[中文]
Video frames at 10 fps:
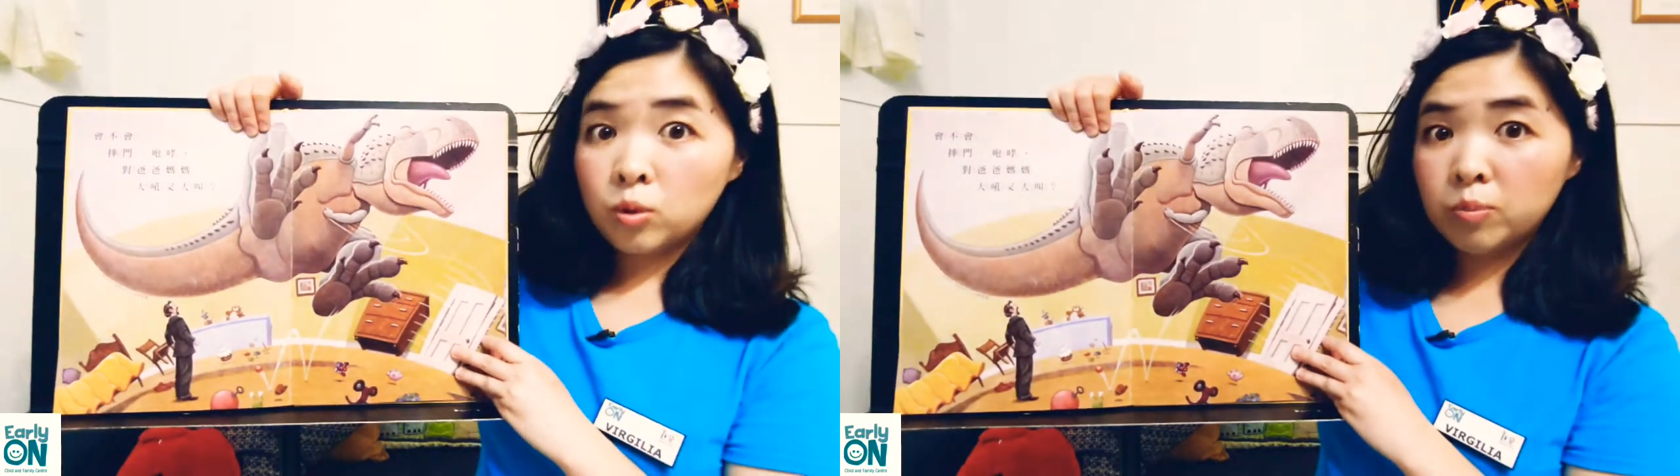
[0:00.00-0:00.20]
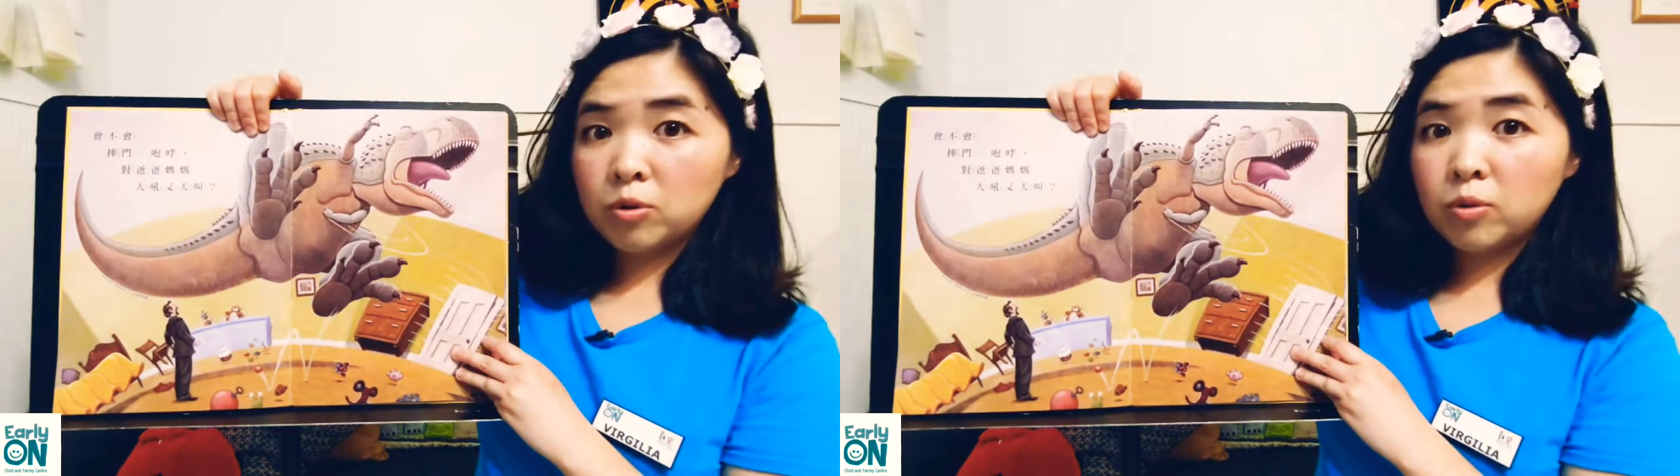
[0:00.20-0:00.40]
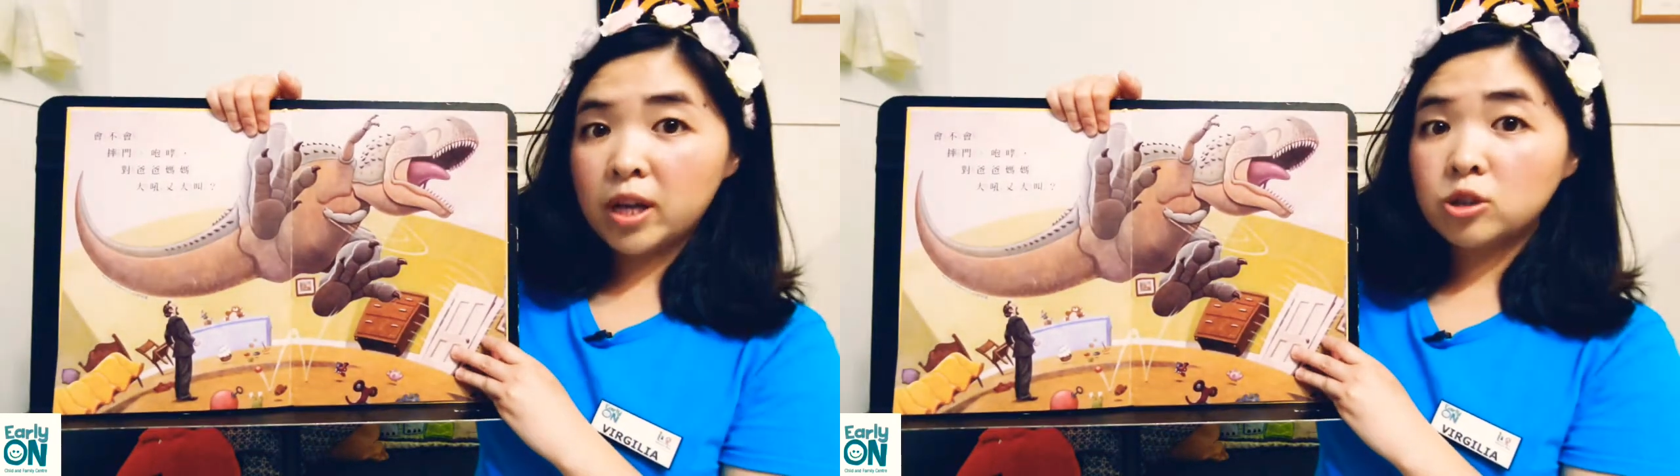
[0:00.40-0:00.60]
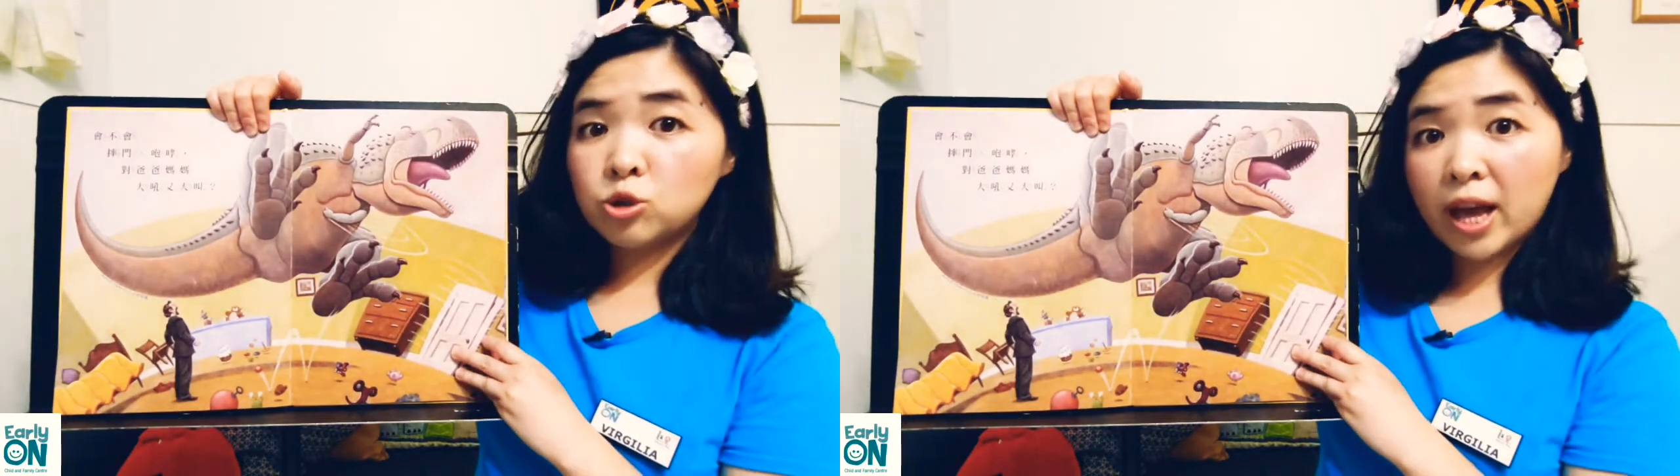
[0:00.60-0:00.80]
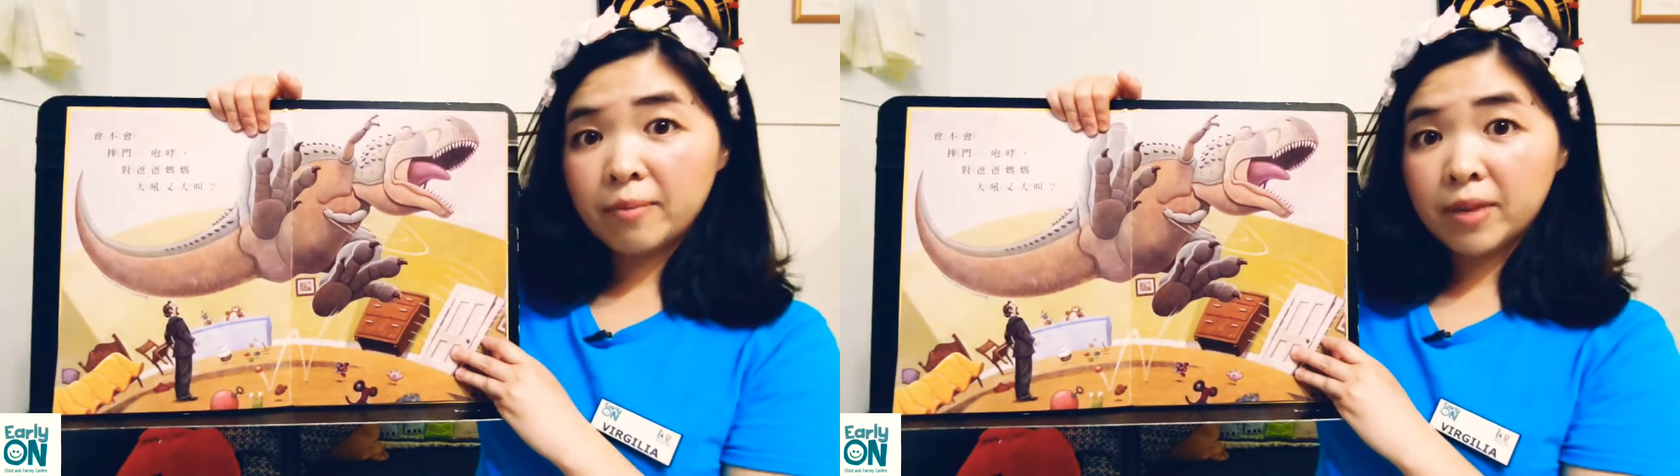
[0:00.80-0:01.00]
会不会
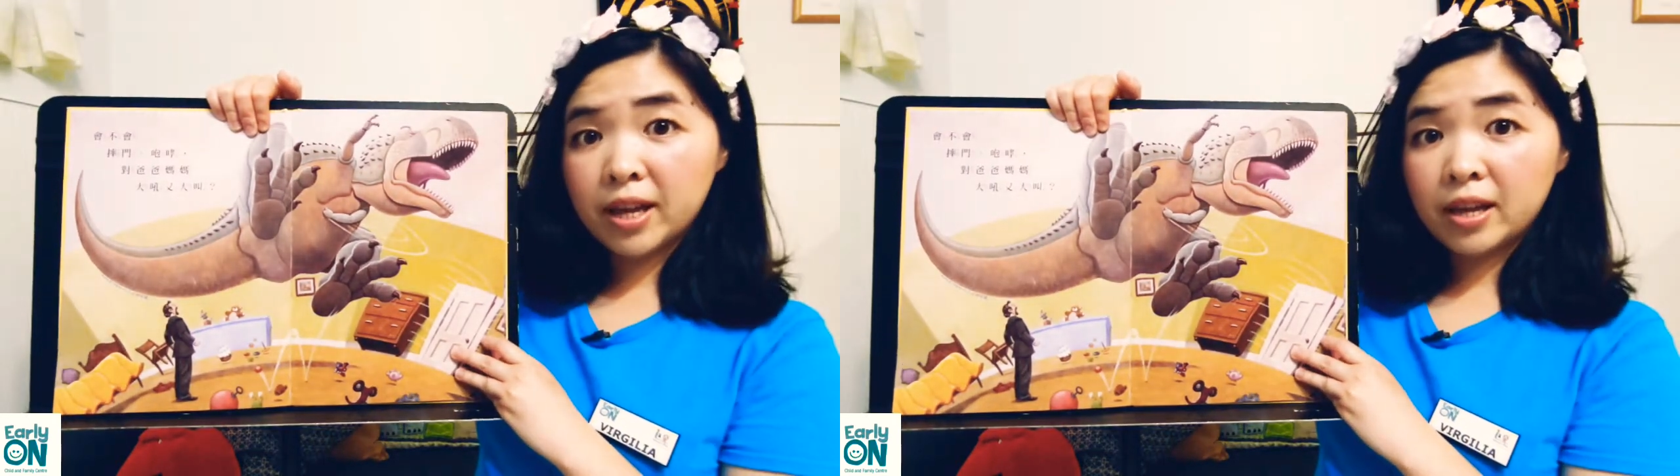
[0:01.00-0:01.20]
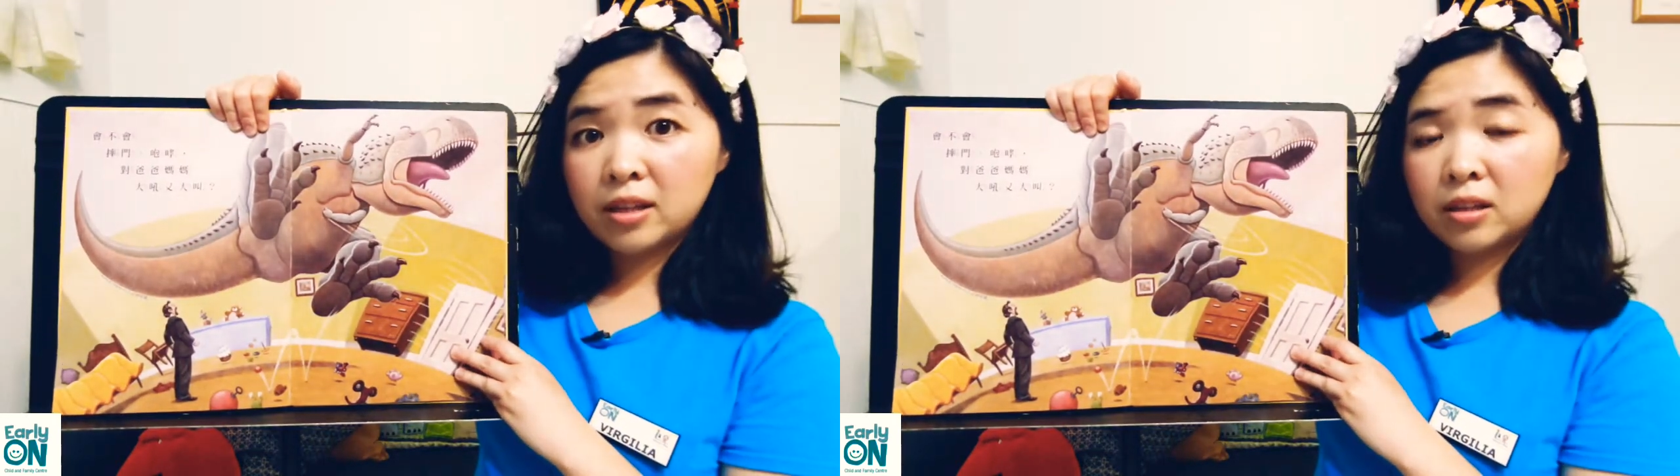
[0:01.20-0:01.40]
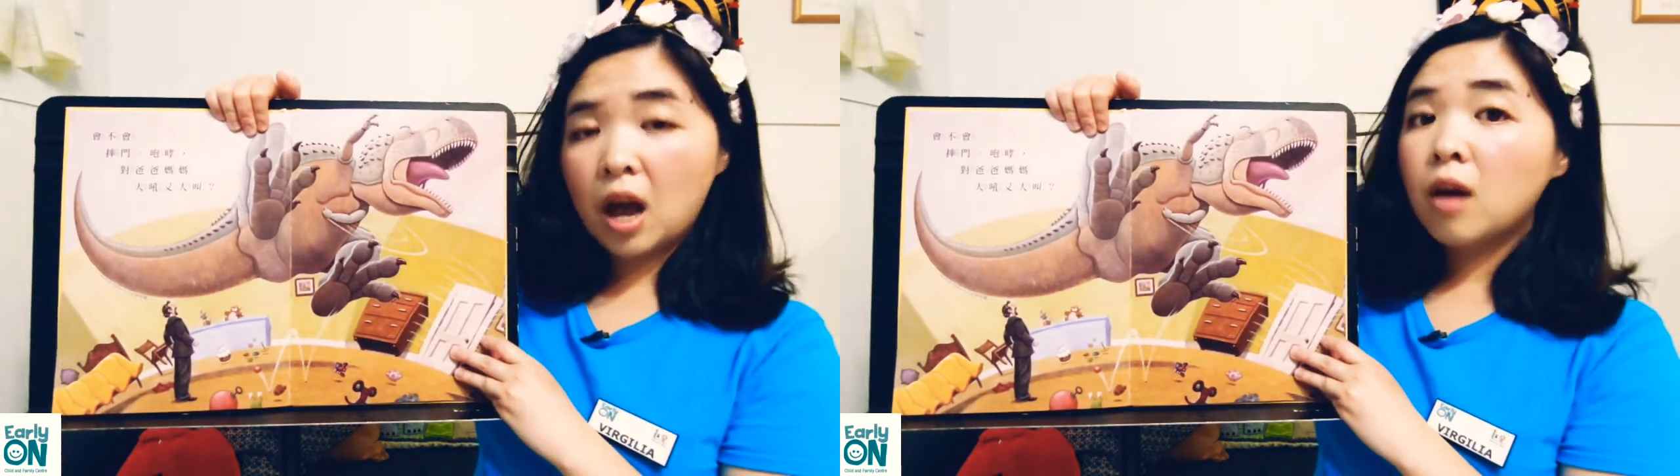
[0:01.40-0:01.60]
摔门、